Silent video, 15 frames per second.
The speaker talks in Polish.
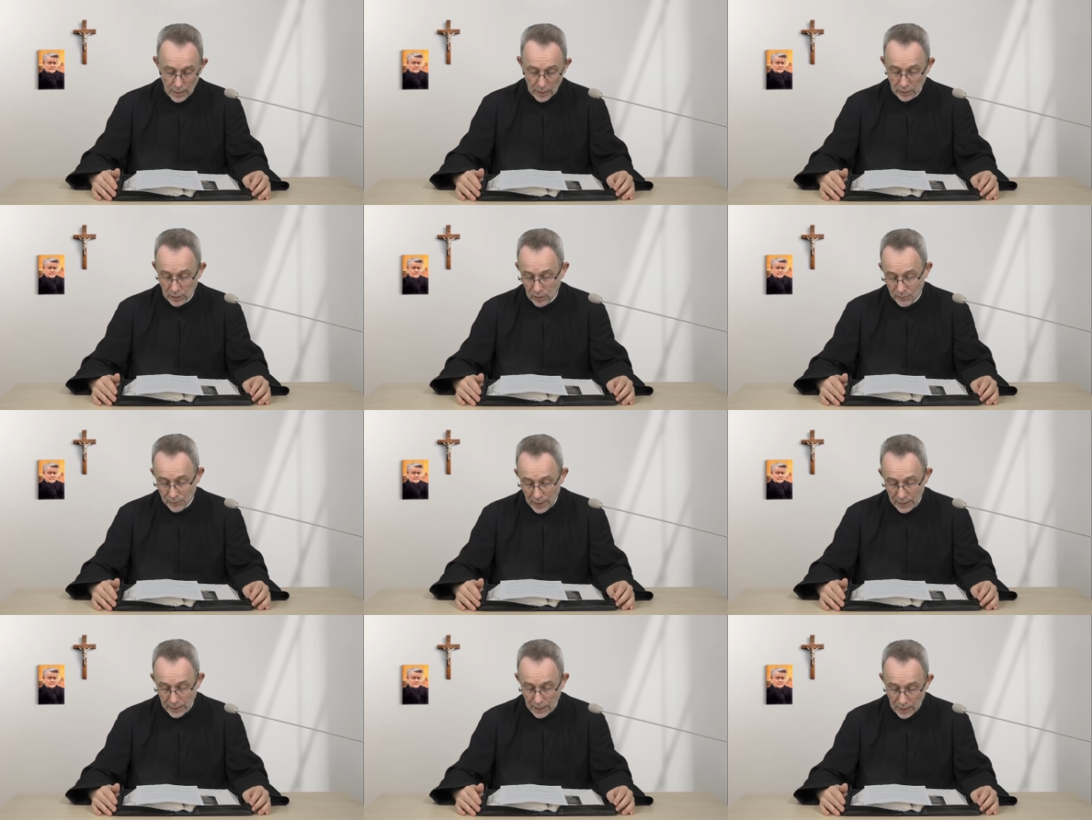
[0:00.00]
Gdy
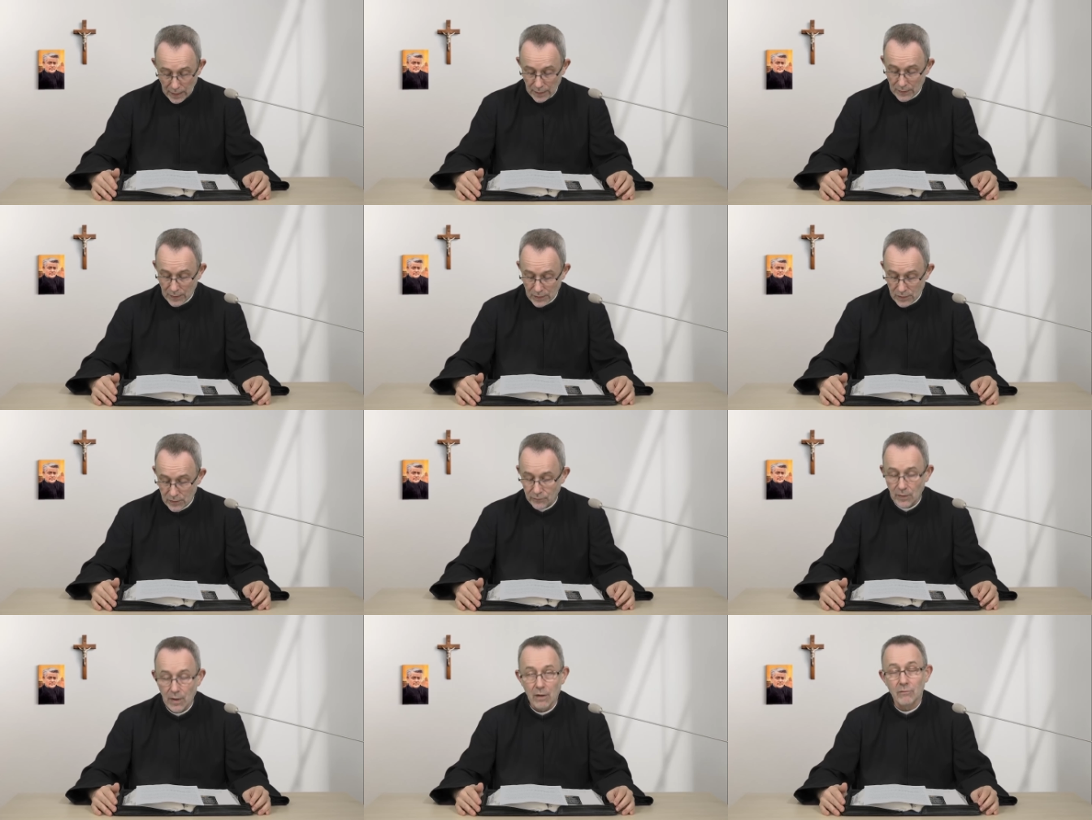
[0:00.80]
Pana
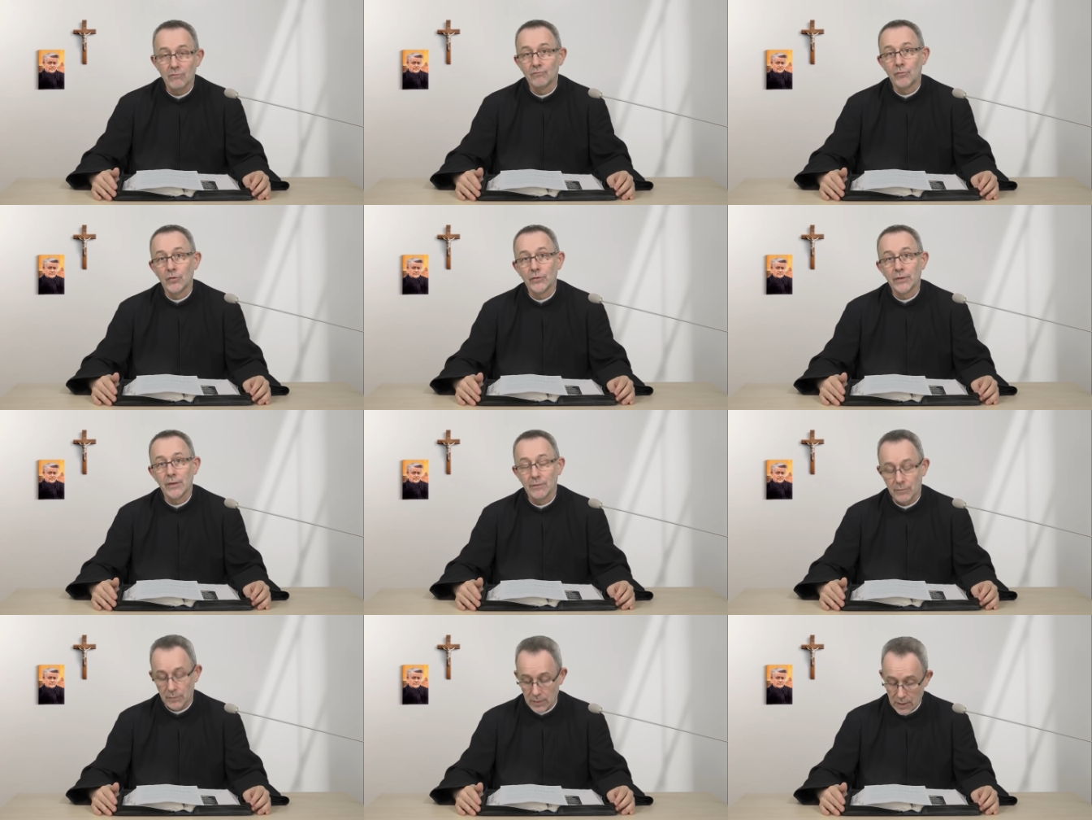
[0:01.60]
nazywa
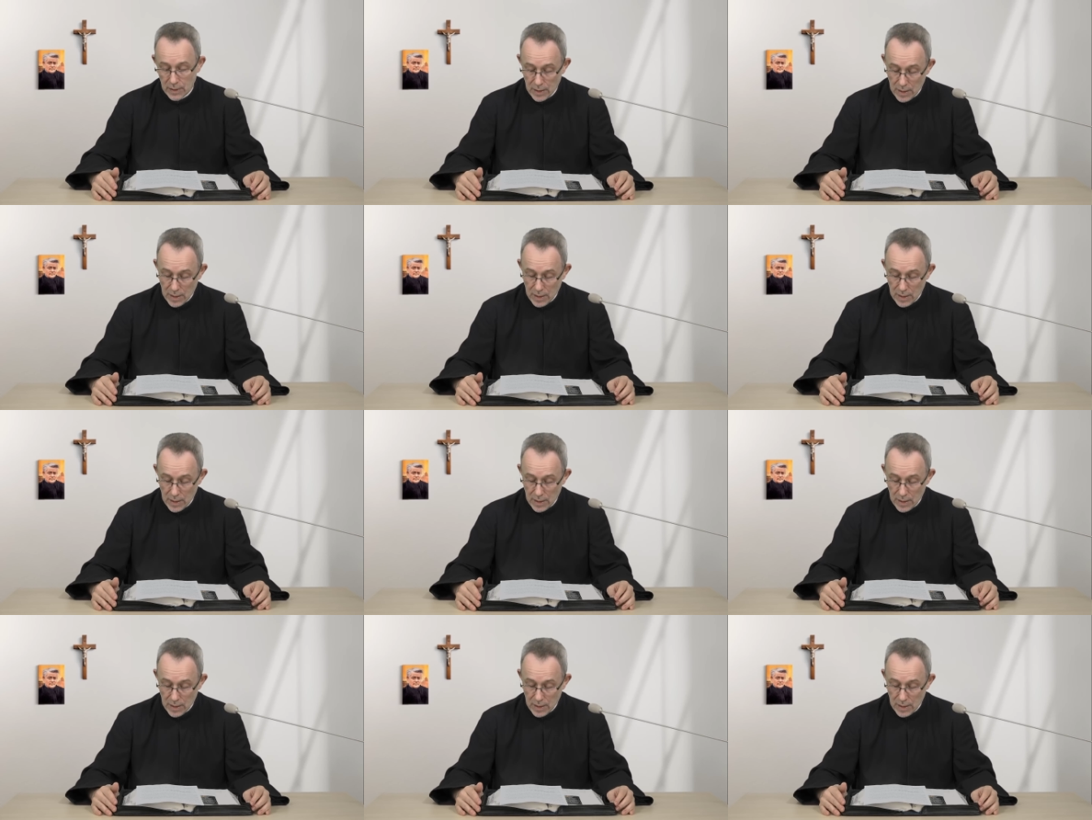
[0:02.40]
Bogiem